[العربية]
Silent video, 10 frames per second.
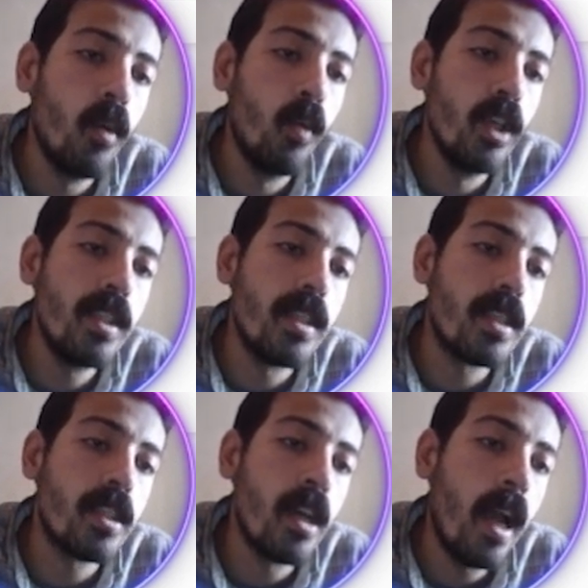
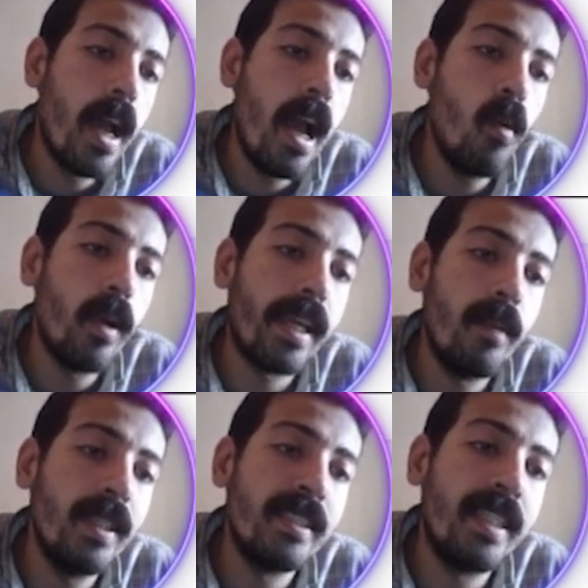ووردز او
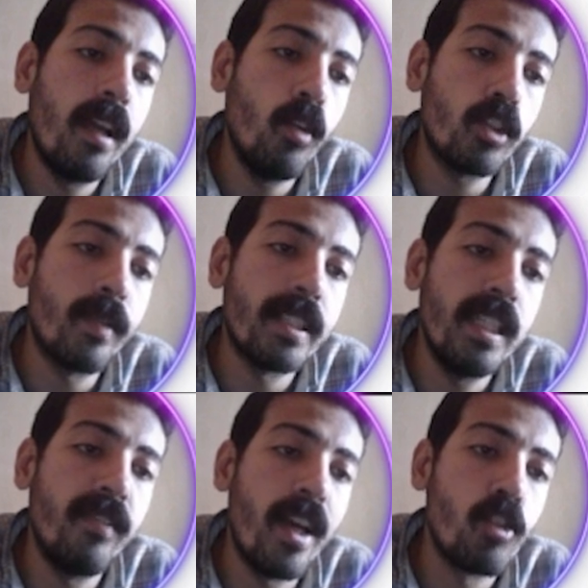الكلمات الداله ويعتبر
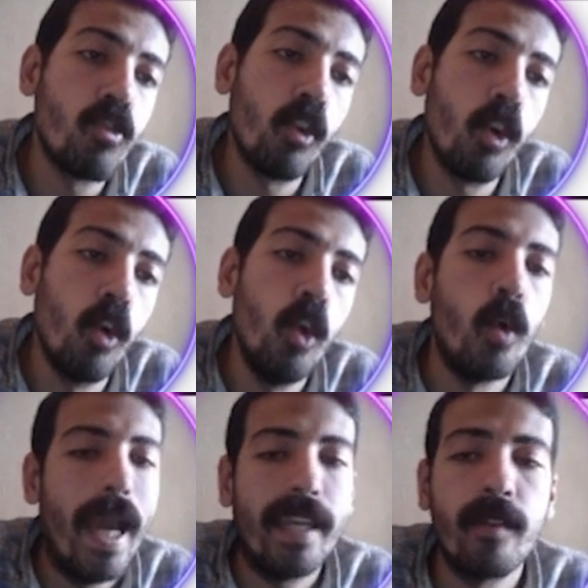دي اللي فيها الشغل
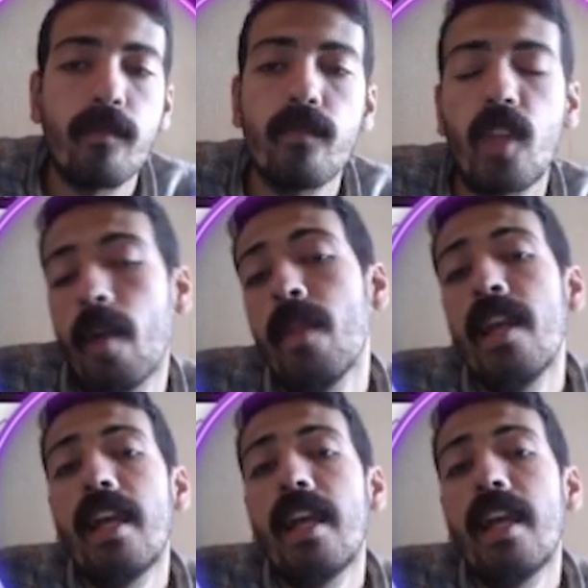كله يعني طيب